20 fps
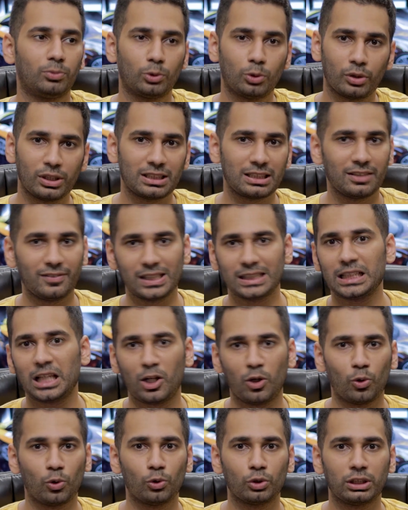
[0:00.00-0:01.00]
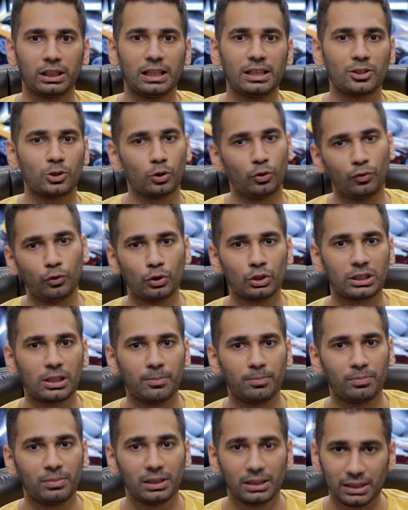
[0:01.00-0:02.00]
थोड़े से वैसे लोग होते हैं सो वो
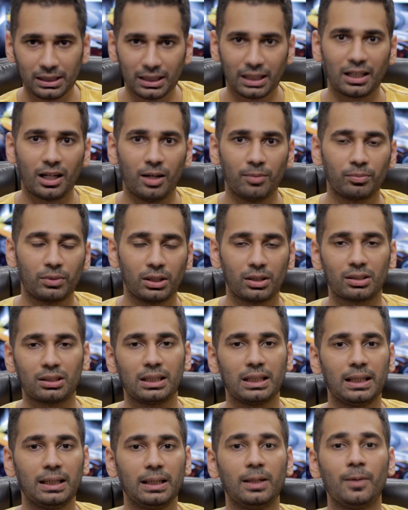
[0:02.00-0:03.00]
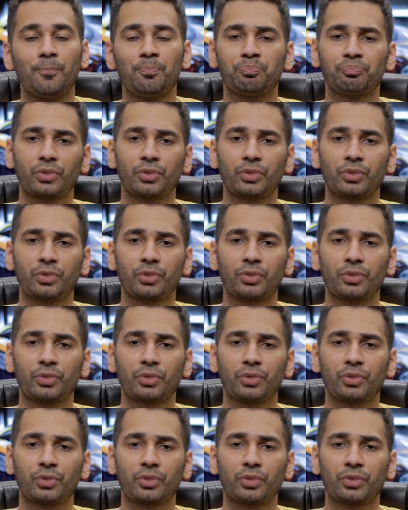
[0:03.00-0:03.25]
सब ये काम करते हैं